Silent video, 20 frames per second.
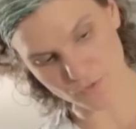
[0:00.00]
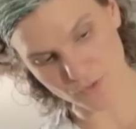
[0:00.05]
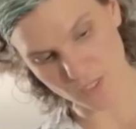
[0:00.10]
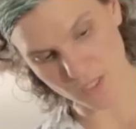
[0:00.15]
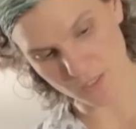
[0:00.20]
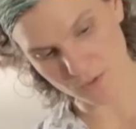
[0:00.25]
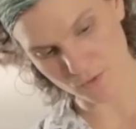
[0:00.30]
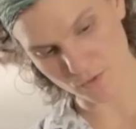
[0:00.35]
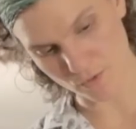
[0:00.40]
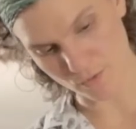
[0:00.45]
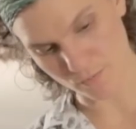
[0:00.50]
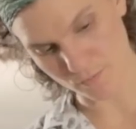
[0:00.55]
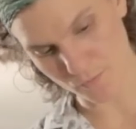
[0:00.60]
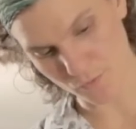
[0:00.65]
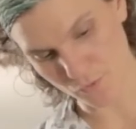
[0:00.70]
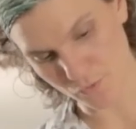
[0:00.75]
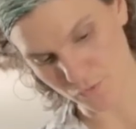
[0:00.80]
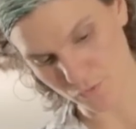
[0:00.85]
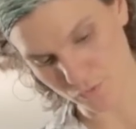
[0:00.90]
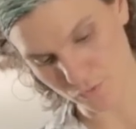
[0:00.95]
vidro,
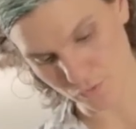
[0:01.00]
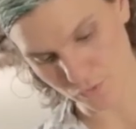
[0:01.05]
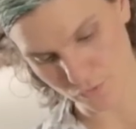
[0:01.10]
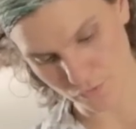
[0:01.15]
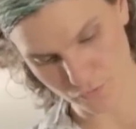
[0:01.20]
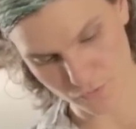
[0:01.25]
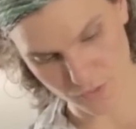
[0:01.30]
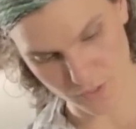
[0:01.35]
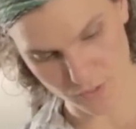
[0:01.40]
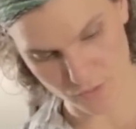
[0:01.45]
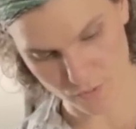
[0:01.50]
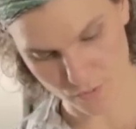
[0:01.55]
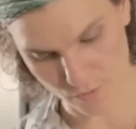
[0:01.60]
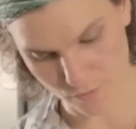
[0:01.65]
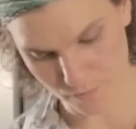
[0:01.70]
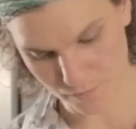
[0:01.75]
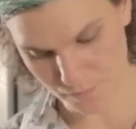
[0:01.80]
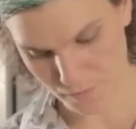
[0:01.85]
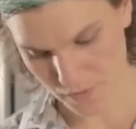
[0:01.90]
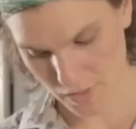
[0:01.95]
no fundo do vidro.
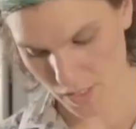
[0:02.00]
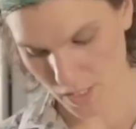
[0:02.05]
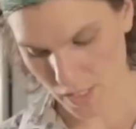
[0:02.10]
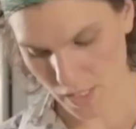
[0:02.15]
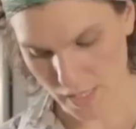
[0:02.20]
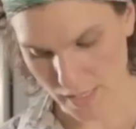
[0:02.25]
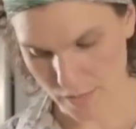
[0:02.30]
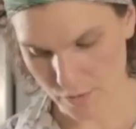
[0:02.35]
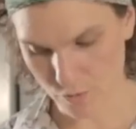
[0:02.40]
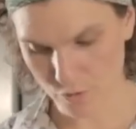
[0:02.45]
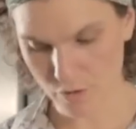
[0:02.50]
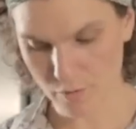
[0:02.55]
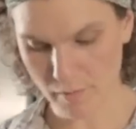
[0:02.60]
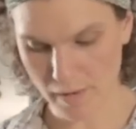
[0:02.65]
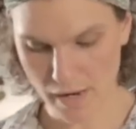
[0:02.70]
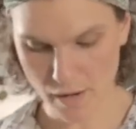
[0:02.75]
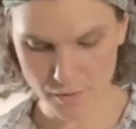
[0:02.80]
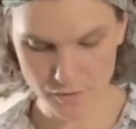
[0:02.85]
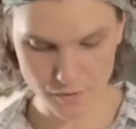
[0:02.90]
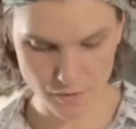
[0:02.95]
É
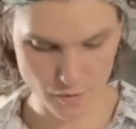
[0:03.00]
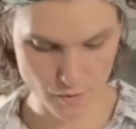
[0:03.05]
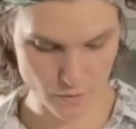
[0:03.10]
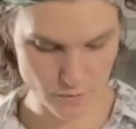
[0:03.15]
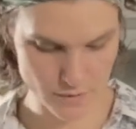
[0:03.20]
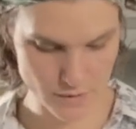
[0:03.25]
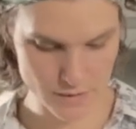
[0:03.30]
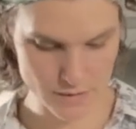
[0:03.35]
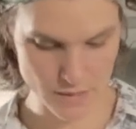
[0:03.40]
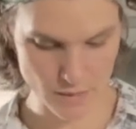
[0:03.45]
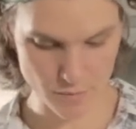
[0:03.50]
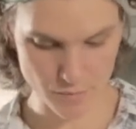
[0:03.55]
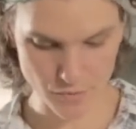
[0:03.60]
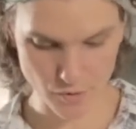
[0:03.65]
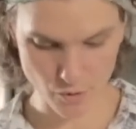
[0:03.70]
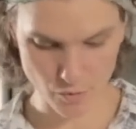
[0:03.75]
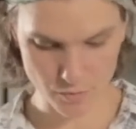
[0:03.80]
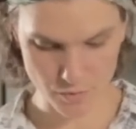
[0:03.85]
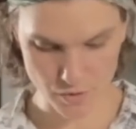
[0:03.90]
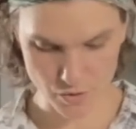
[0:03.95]
normal isso acontecer,
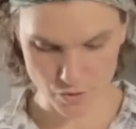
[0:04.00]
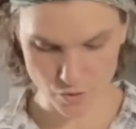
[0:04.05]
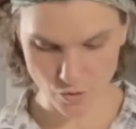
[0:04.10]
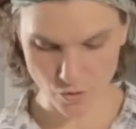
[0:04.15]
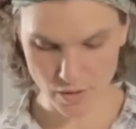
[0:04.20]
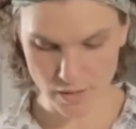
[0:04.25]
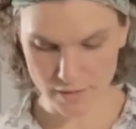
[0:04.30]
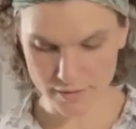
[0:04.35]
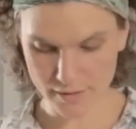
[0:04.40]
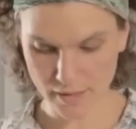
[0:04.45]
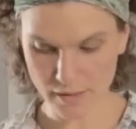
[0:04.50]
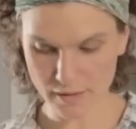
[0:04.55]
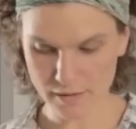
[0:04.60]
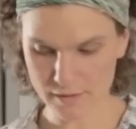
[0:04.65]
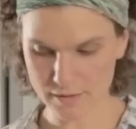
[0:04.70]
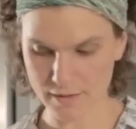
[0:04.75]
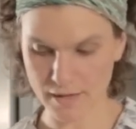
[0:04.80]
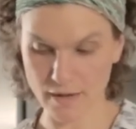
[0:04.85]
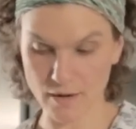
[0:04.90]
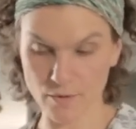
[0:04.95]
porque o missô ele tem
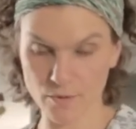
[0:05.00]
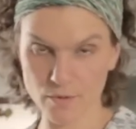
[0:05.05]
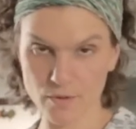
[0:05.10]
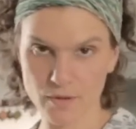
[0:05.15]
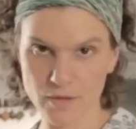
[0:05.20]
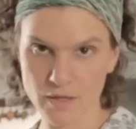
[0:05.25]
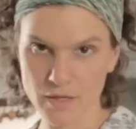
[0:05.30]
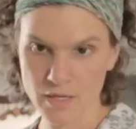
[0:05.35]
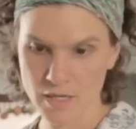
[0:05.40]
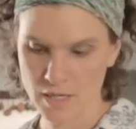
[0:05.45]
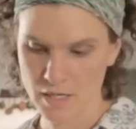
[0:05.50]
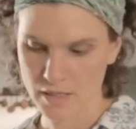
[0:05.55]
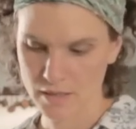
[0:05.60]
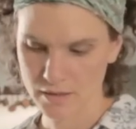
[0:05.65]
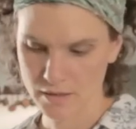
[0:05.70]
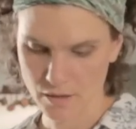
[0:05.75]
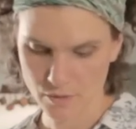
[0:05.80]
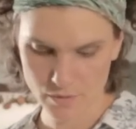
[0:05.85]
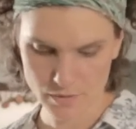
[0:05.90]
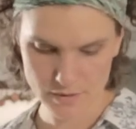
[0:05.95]
sal.
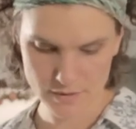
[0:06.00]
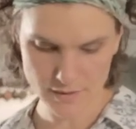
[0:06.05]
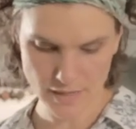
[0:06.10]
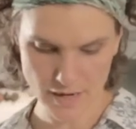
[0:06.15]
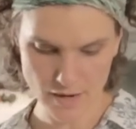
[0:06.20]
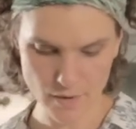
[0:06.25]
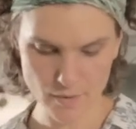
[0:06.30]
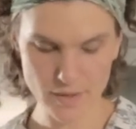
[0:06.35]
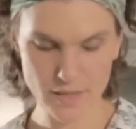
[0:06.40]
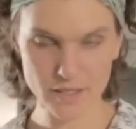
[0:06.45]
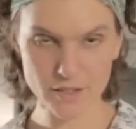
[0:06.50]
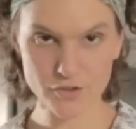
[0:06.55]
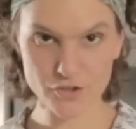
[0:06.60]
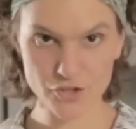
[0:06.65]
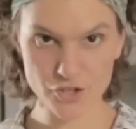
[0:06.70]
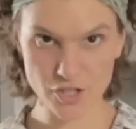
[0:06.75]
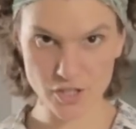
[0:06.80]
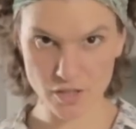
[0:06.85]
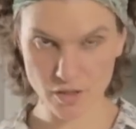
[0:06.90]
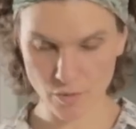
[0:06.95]
Então o sal ele
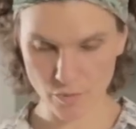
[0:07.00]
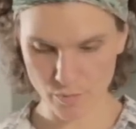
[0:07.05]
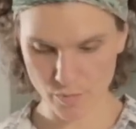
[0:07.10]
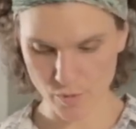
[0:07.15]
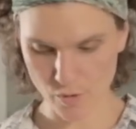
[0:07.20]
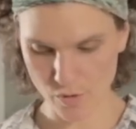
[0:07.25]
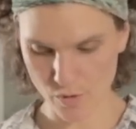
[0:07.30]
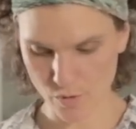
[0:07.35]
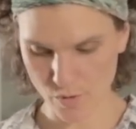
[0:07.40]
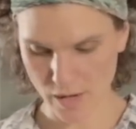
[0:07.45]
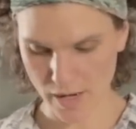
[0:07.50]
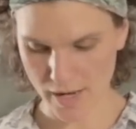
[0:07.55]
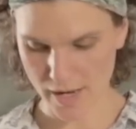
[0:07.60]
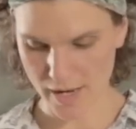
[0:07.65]
tira um pouco a